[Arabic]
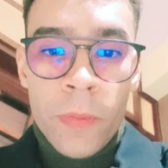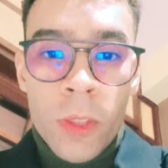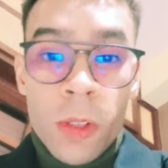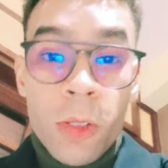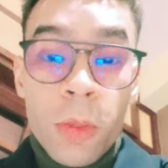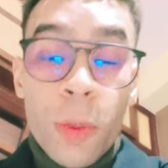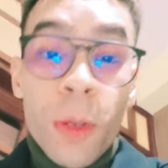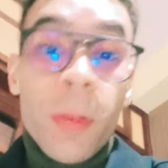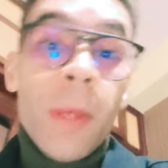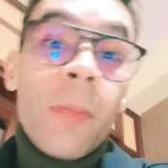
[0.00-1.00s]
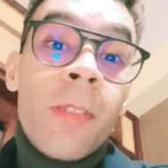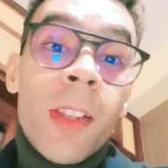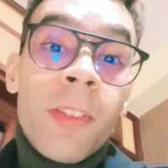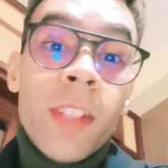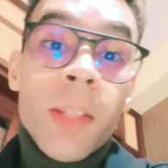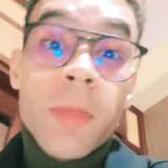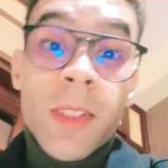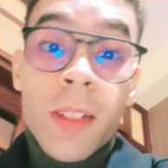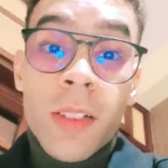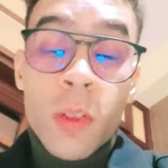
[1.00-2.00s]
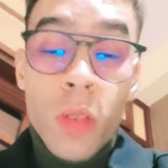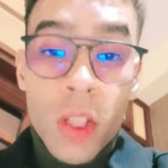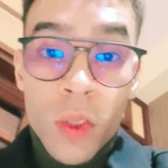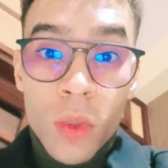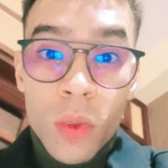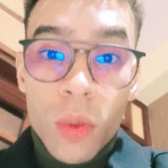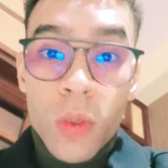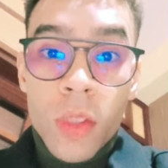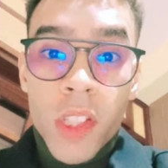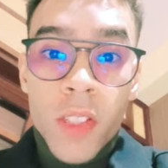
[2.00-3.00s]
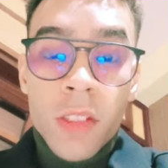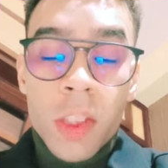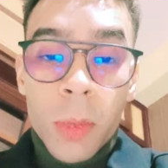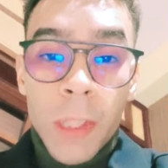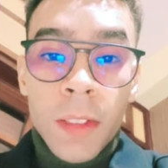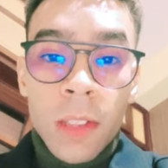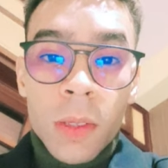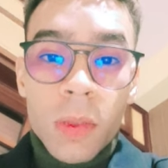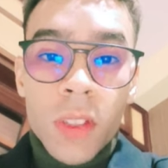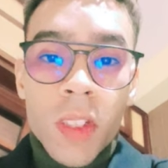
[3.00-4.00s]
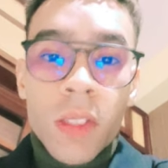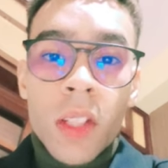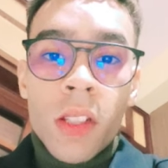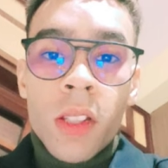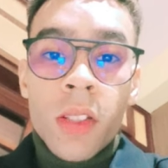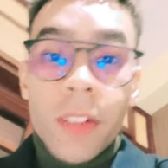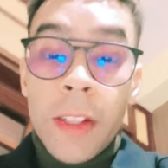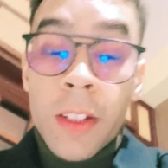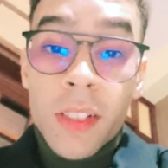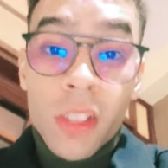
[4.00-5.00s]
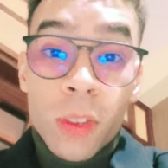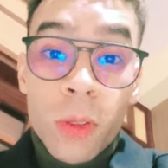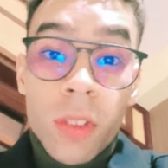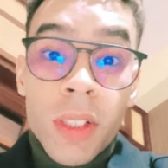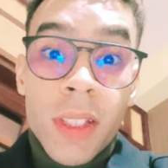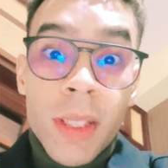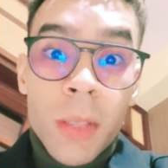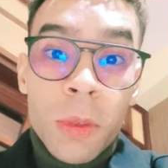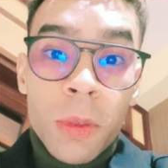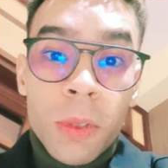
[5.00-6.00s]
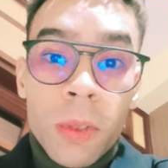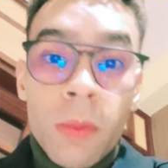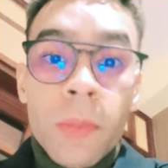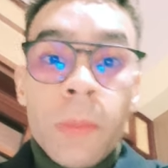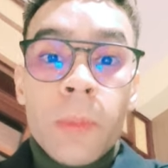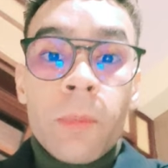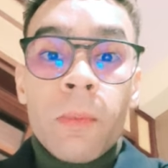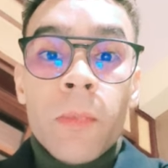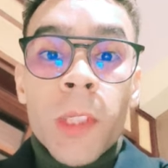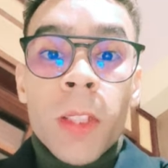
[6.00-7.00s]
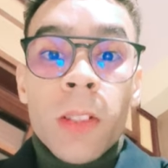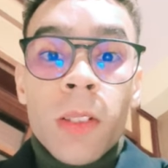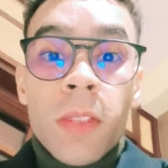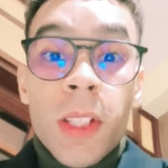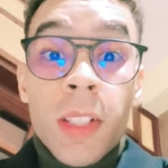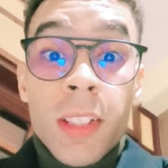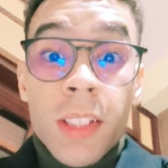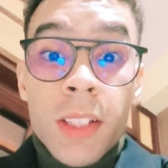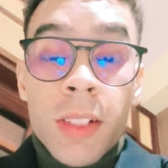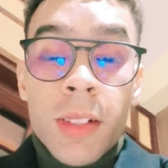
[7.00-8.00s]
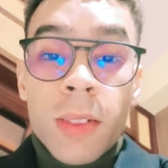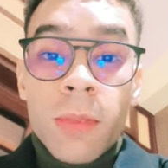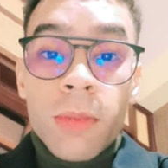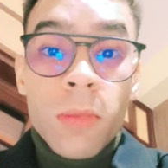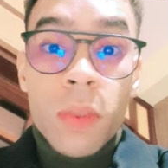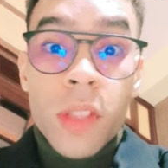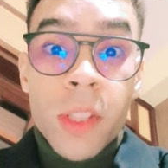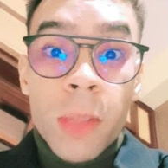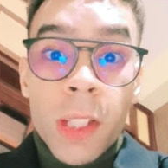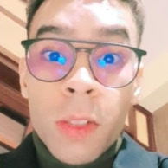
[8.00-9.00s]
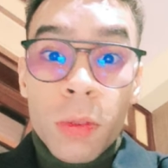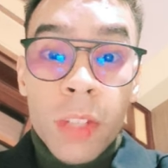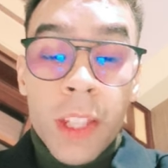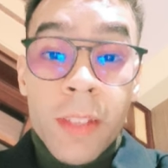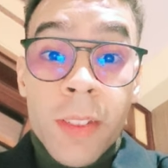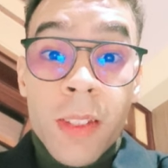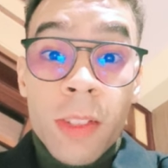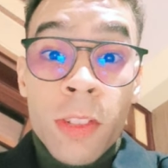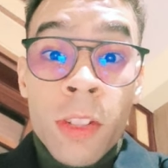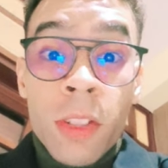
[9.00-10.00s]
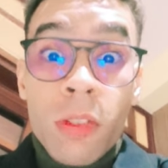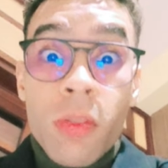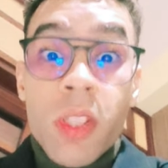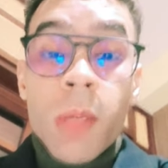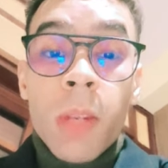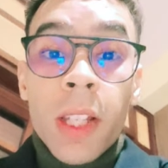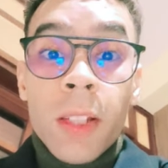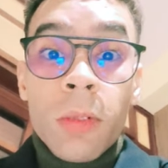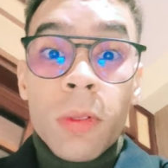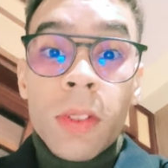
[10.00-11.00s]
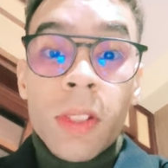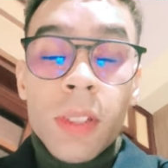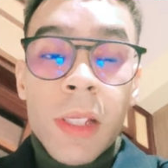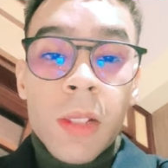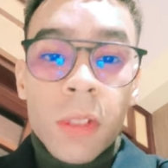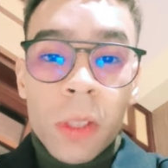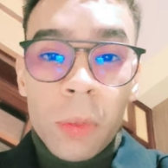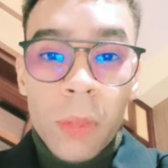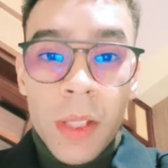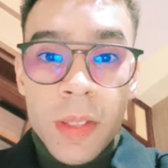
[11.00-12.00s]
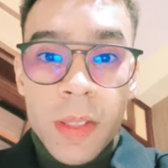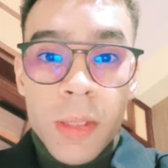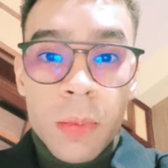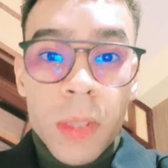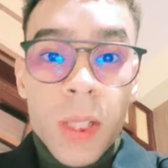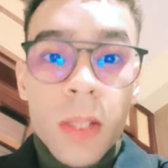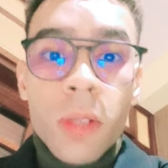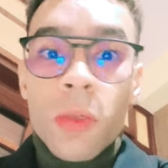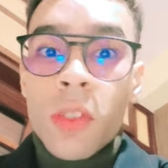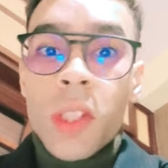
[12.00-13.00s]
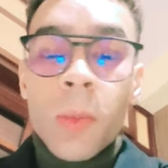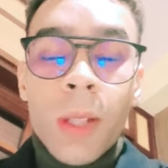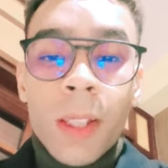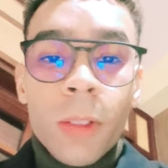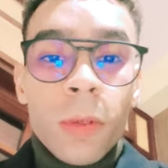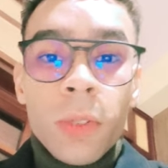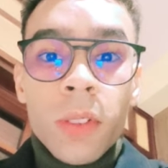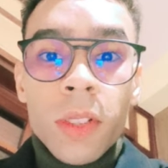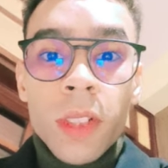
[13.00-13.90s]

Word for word: لو بروبليم في الافلام الصغار هو انه كلشي تيبغي يدير كلشي من هنا تنهضروا على لي ديبيوتون فغتلقى كلشي باغي يكون ريليزاتور كلشي باغي يكون لاكتور برينسيبال كلشي باغي يكون